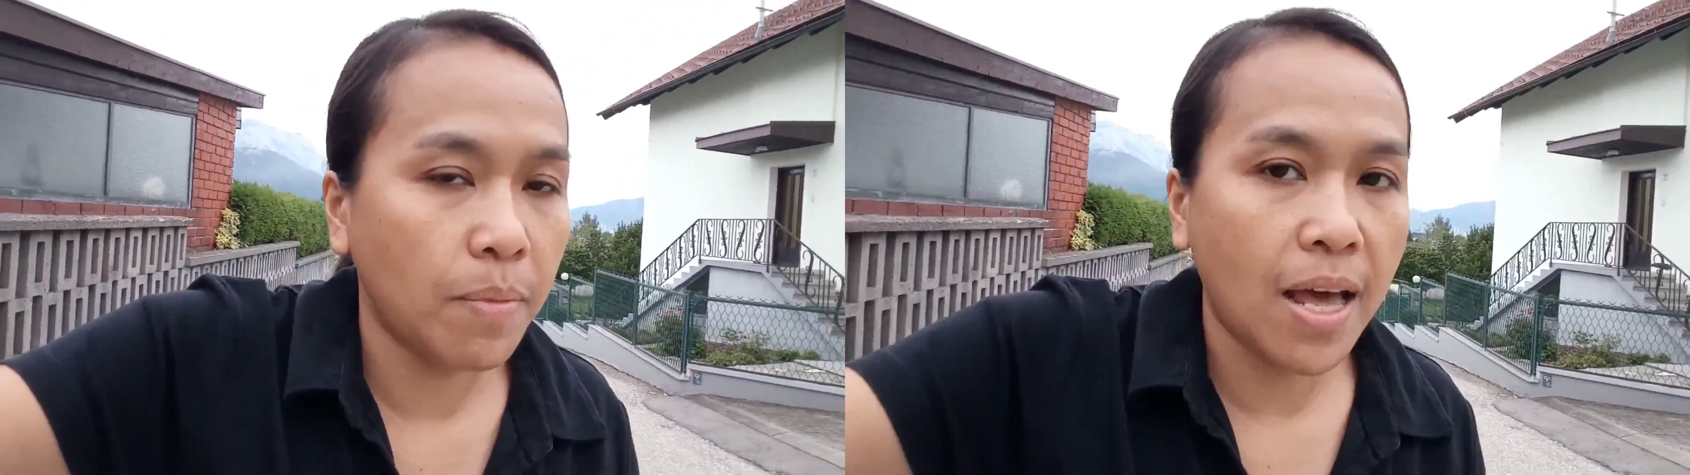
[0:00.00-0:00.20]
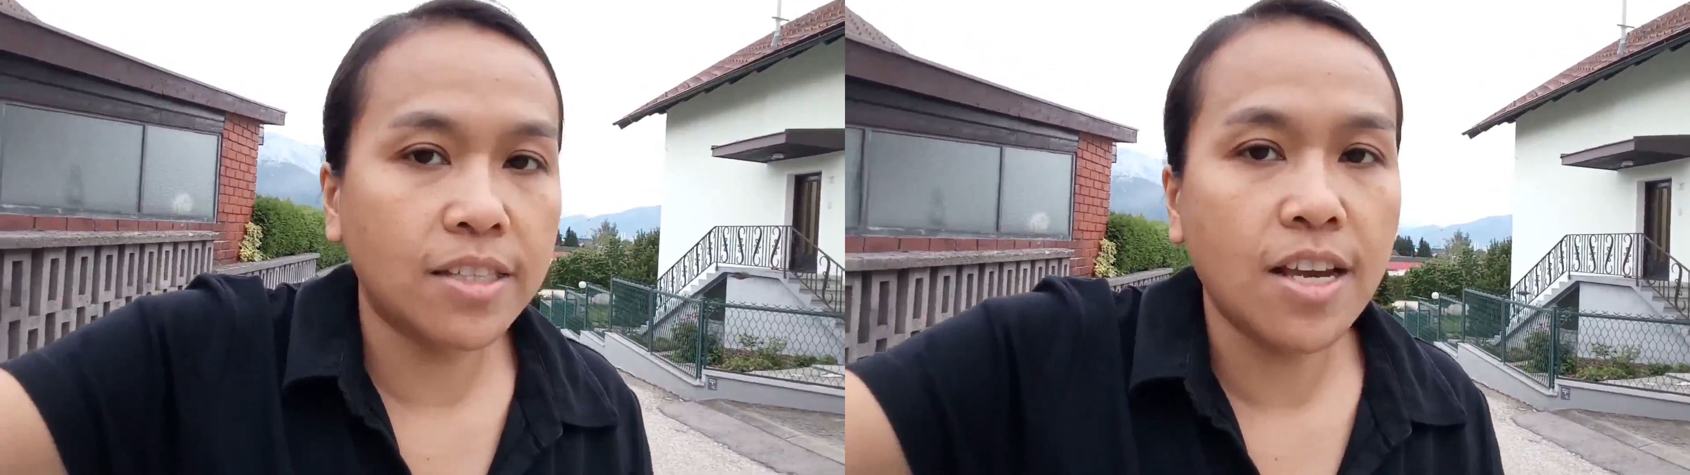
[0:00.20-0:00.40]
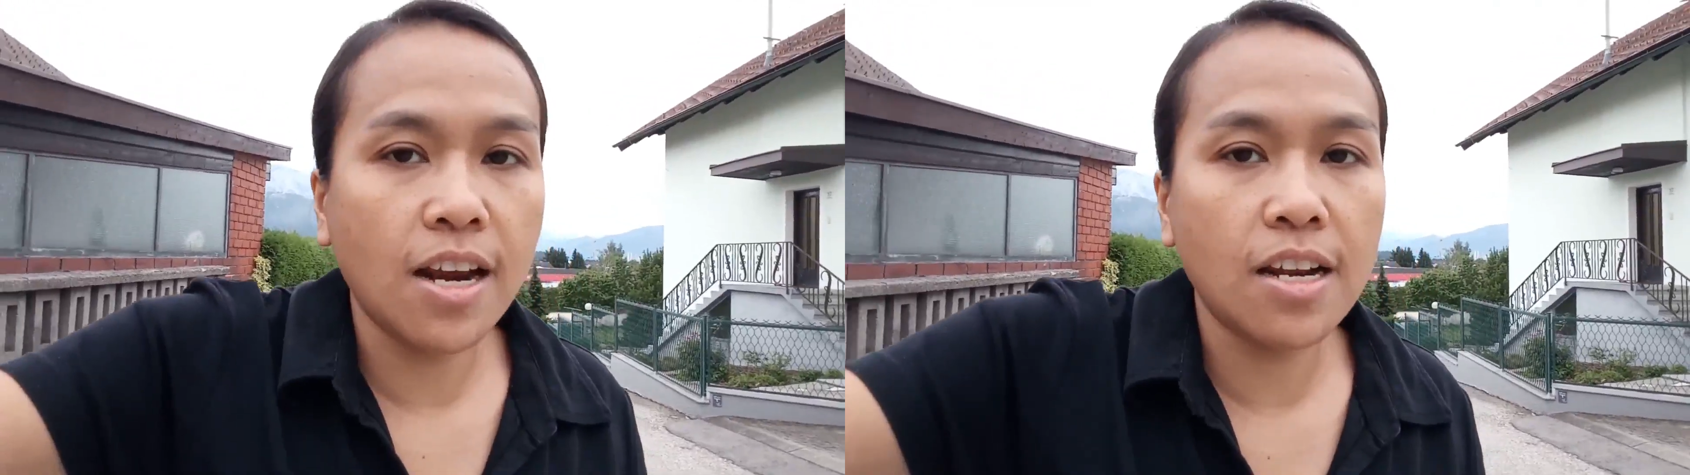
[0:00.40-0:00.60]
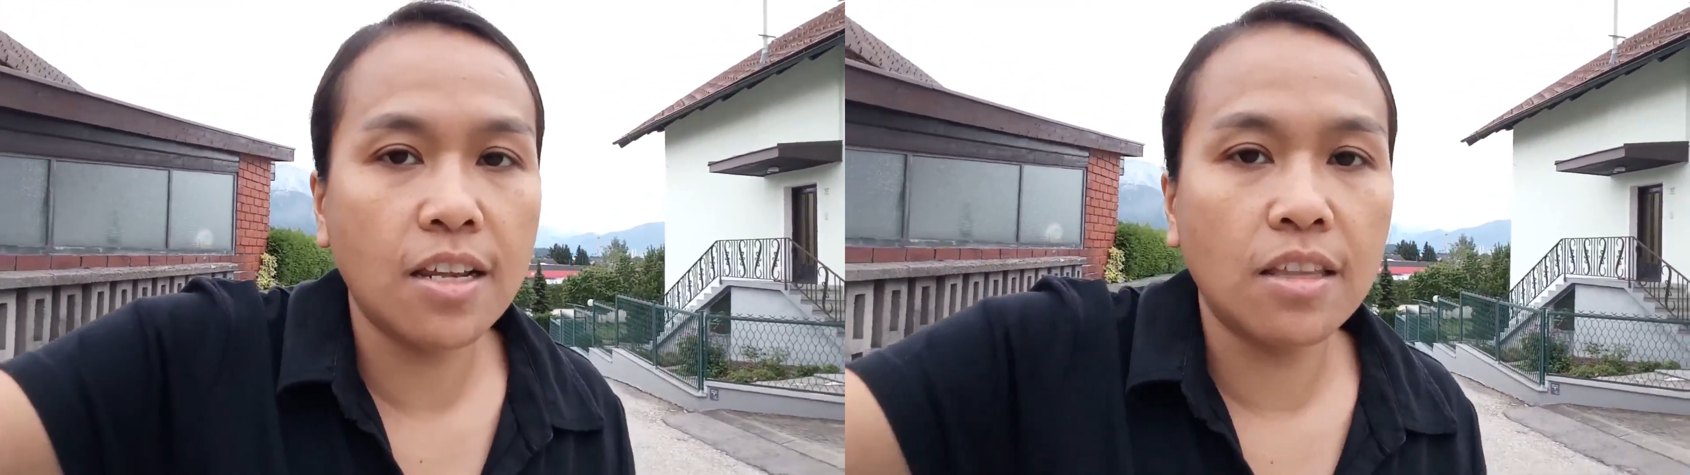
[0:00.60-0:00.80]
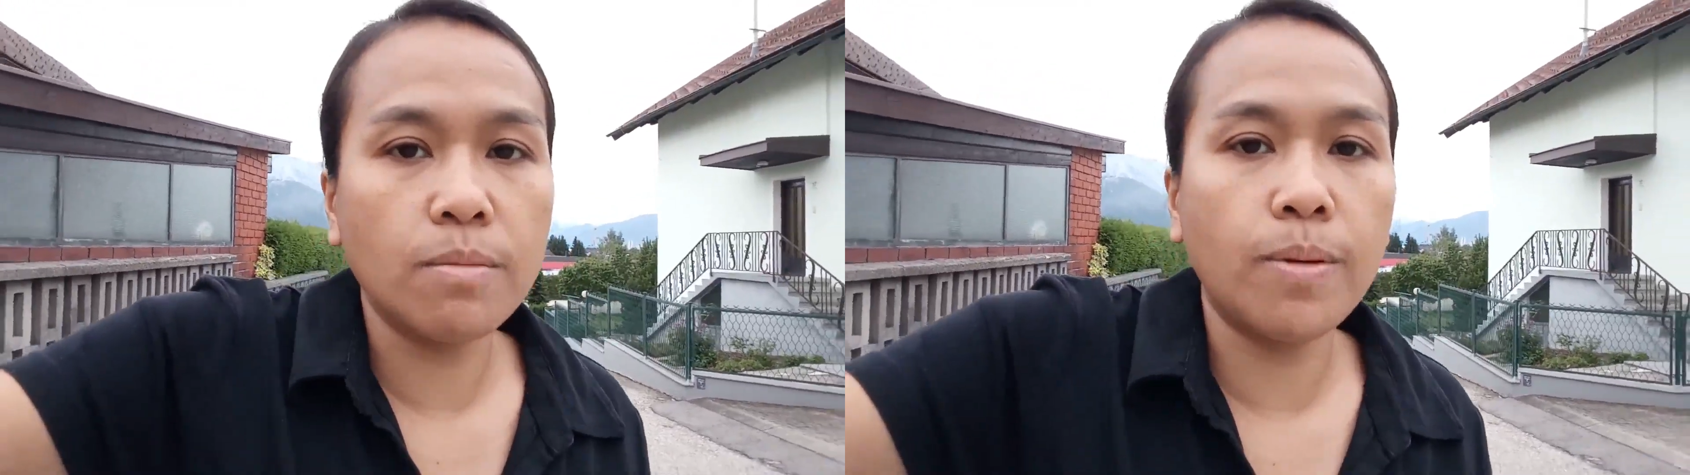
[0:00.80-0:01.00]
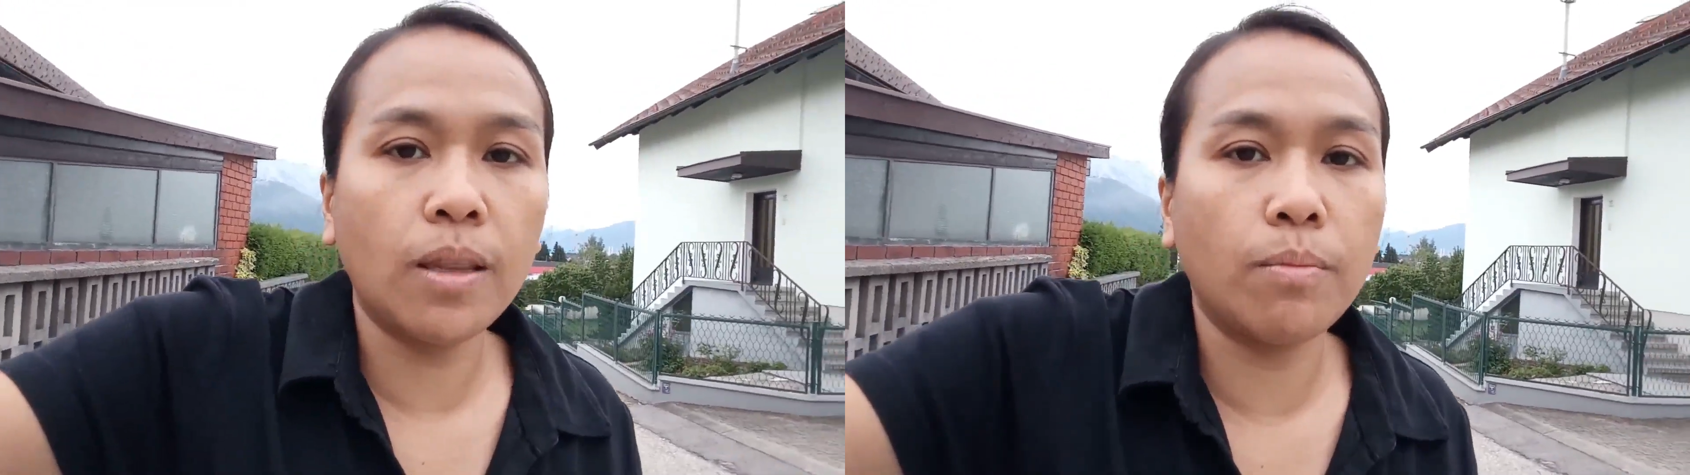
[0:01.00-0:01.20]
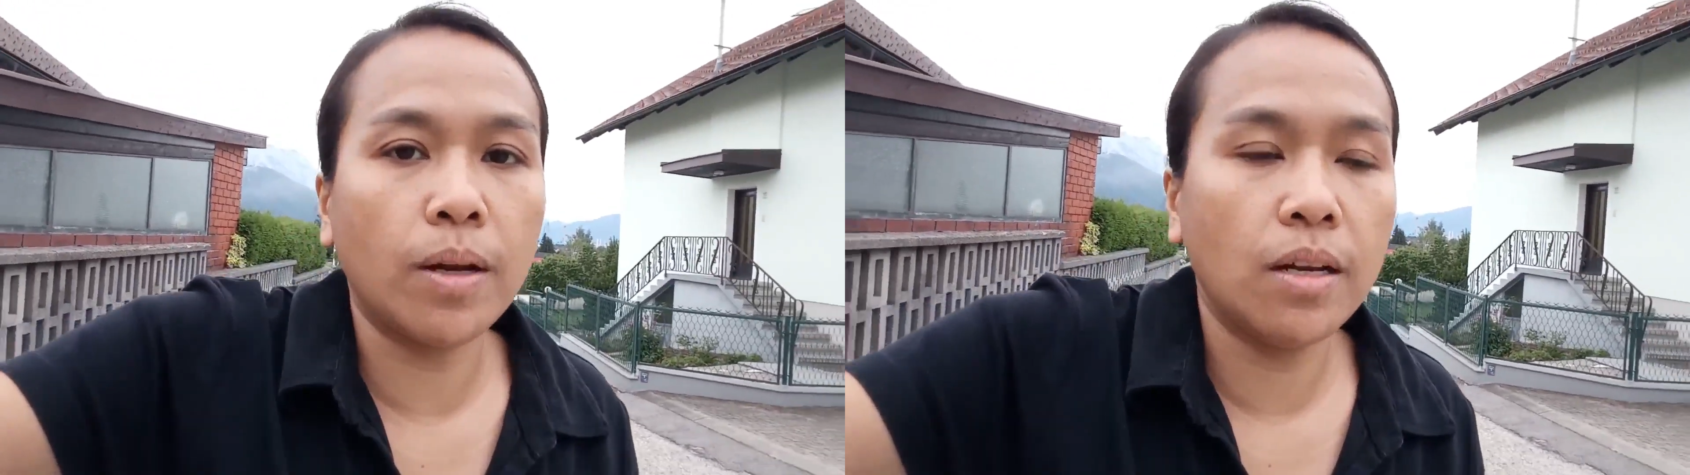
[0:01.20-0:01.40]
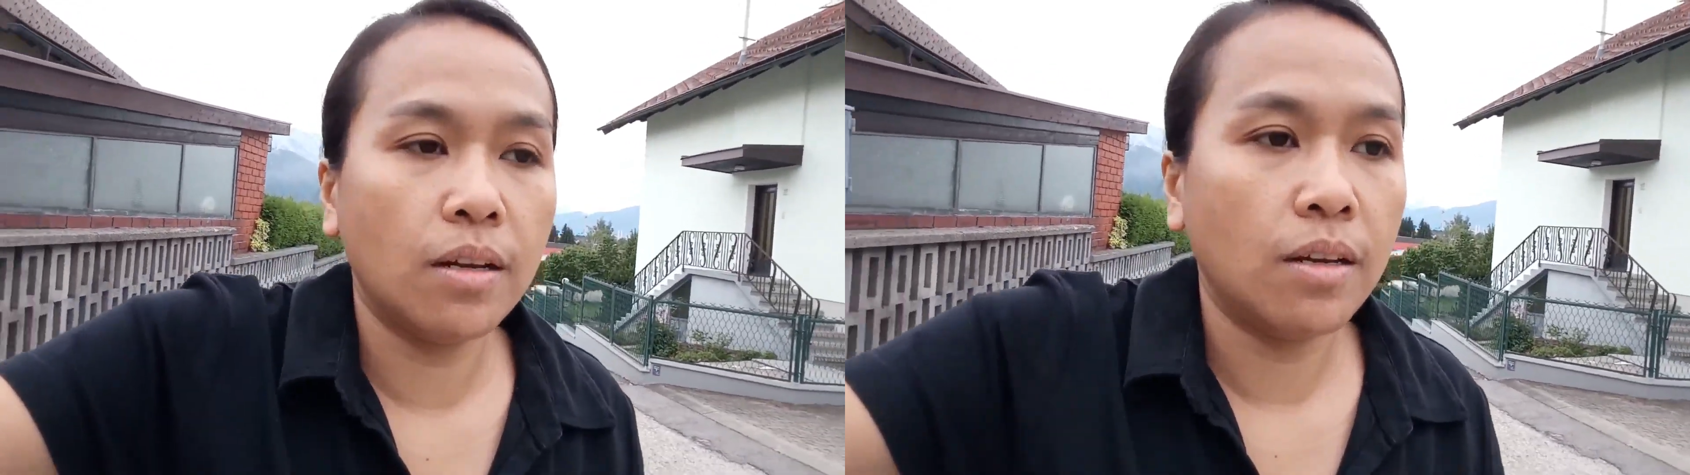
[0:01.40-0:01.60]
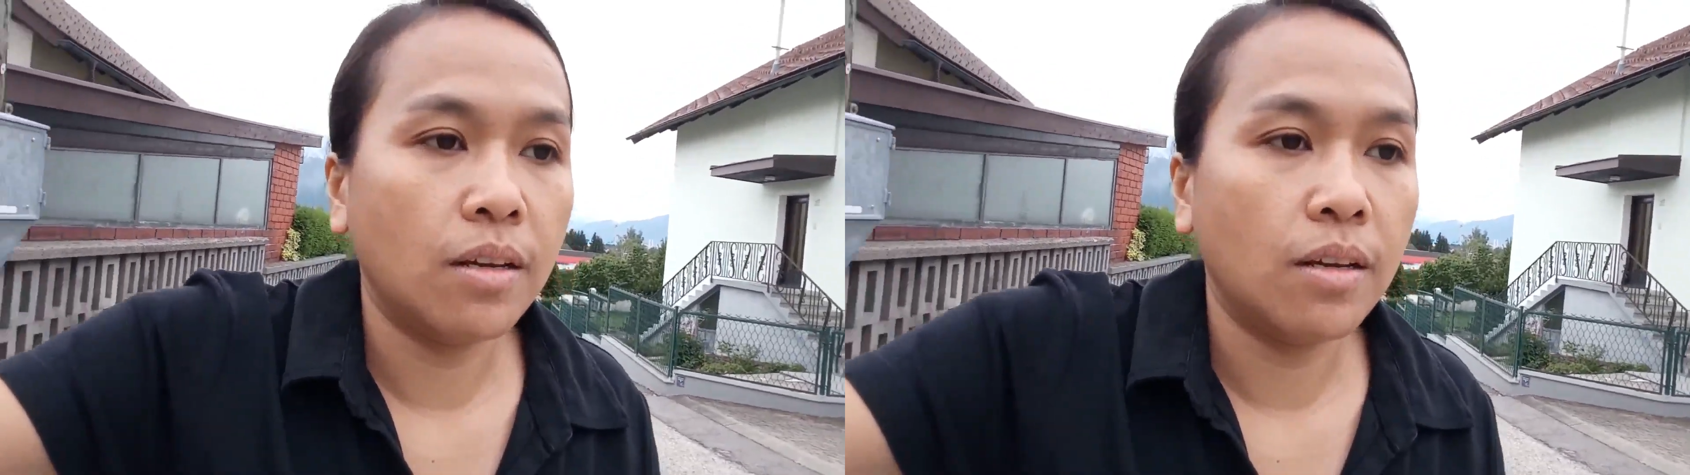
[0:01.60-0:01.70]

pelajaran ini teman-teman